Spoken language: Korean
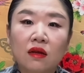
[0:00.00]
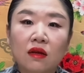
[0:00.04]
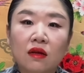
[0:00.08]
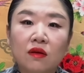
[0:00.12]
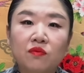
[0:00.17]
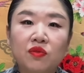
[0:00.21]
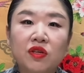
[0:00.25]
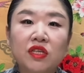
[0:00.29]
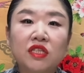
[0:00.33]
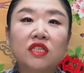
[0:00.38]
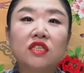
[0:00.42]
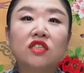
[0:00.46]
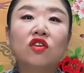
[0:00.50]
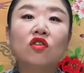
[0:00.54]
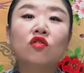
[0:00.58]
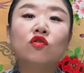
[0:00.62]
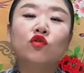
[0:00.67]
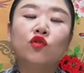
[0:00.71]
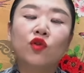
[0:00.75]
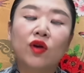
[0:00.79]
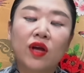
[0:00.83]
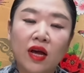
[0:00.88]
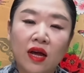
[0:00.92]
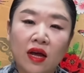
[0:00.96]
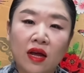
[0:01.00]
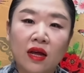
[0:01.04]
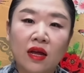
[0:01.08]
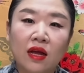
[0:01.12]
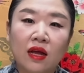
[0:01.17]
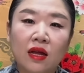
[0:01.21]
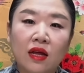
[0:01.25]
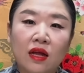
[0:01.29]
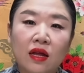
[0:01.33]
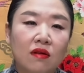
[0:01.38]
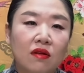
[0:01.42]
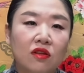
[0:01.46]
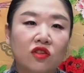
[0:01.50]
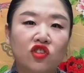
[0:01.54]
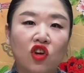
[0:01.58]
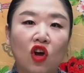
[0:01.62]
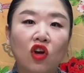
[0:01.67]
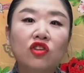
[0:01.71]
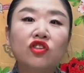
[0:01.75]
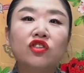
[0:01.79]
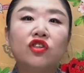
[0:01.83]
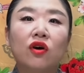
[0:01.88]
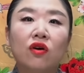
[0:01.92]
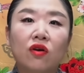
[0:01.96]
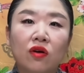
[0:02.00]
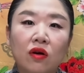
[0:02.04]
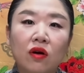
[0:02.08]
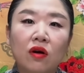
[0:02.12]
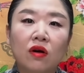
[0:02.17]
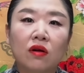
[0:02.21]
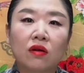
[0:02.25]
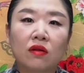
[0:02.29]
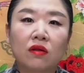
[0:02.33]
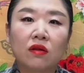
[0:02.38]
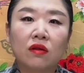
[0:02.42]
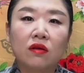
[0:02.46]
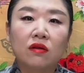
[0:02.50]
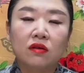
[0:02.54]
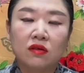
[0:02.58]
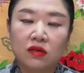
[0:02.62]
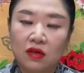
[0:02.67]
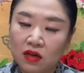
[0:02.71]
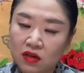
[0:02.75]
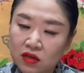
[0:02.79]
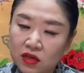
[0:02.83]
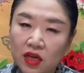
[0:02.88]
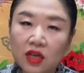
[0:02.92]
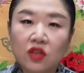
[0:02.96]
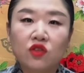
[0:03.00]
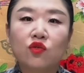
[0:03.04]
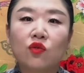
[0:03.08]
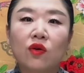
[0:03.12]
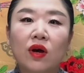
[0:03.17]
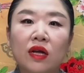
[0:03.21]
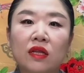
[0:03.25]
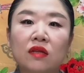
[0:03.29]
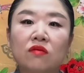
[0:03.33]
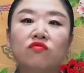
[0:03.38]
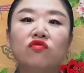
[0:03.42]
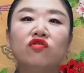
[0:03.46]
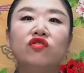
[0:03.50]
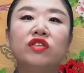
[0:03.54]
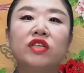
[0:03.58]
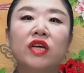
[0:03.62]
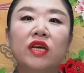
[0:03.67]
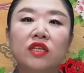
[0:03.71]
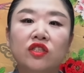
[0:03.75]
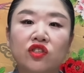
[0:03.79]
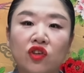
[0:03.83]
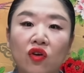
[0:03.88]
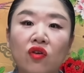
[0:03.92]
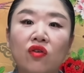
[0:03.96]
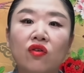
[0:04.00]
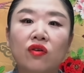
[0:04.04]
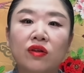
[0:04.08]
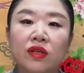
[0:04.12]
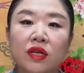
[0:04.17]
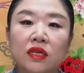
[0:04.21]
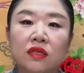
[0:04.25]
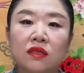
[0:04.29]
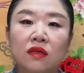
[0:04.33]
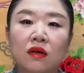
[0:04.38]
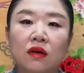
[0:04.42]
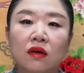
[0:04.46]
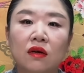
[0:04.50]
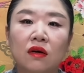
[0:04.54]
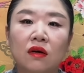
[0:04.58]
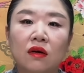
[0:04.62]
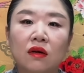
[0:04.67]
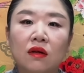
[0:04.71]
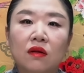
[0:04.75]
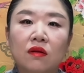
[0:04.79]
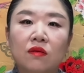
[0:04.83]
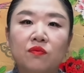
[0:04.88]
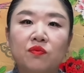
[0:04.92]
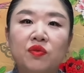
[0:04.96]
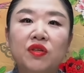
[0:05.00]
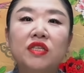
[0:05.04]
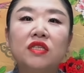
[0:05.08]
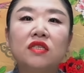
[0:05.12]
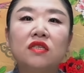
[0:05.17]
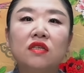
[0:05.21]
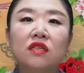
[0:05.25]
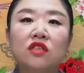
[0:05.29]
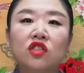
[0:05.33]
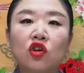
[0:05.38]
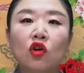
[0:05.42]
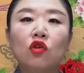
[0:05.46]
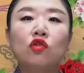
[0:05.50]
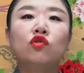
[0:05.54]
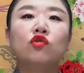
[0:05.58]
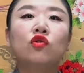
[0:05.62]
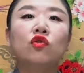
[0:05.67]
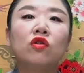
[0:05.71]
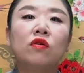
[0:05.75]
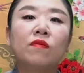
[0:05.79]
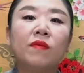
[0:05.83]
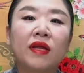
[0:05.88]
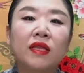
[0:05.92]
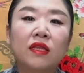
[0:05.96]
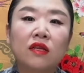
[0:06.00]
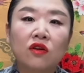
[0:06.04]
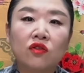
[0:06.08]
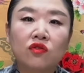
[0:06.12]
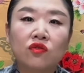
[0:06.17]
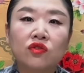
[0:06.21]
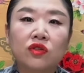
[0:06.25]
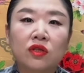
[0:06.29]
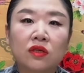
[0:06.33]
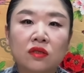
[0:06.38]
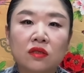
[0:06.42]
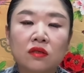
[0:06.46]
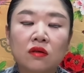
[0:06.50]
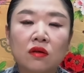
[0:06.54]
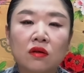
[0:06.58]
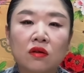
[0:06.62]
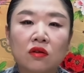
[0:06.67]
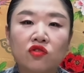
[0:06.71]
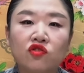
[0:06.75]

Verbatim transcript: 빚이 천조야. 전 정권, 그렇게 좋아하는 문재인 정권에서 빚을 천조를 만들어 놓으셨어.